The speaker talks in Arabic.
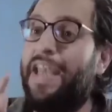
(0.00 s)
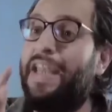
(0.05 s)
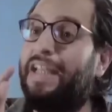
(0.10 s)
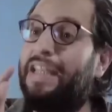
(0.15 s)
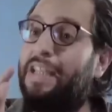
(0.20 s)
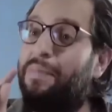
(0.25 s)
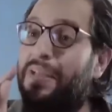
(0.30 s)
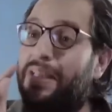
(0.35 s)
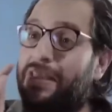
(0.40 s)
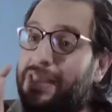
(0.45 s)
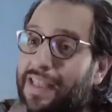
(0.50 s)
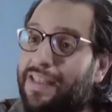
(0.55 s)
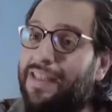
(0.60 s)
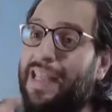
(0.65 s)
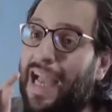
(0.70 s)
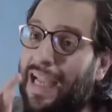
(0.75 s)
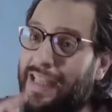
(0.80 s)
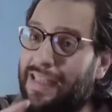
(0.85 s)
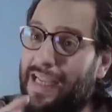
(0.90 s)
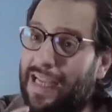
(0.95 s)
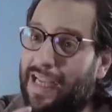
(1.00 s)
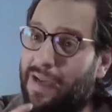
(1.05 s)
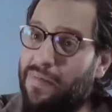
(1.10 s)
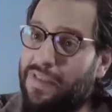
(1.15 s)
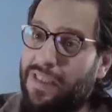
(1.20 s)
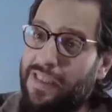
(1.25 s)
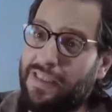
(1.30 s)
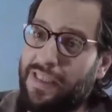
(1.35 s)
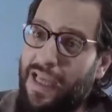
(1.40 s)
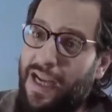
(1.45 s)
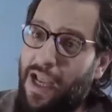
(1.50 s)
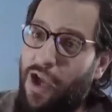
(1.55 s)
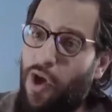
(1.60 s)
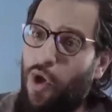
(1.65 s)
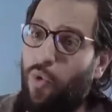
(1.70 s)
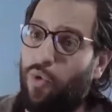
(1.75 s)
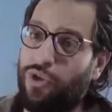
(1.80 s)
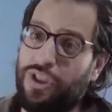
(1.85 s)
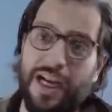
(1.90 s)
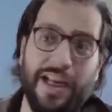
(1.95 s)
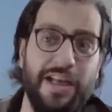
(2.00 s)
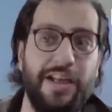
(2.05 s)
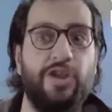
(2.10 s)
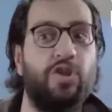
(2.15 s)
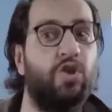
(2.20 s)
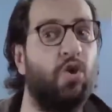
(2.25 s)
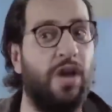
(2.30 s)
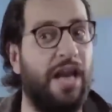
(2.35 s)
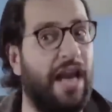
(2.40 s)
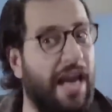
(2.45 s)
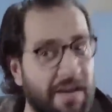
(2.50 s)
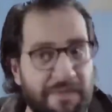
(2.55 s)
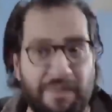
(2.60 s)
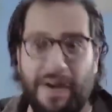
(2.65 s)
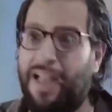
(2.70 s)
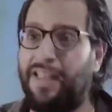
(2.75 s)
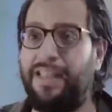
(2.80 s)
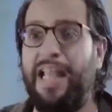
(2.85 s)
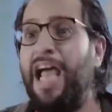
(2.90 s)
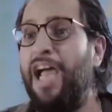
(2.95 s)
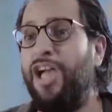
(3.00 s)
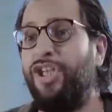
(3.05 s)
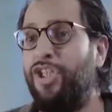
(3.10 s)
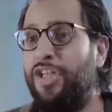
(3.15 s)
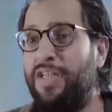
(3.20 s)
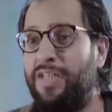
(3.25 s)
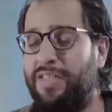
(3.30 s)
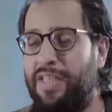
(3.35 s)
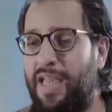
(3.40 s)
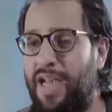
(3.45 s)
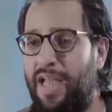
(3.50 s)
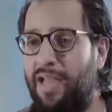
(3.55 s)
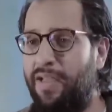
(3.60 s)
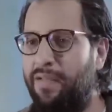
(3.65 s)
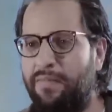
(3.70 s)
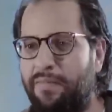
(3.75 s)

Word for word: انك تبقي ست عندك 50 سنه وشكلك سلحفه عندها 20 سنه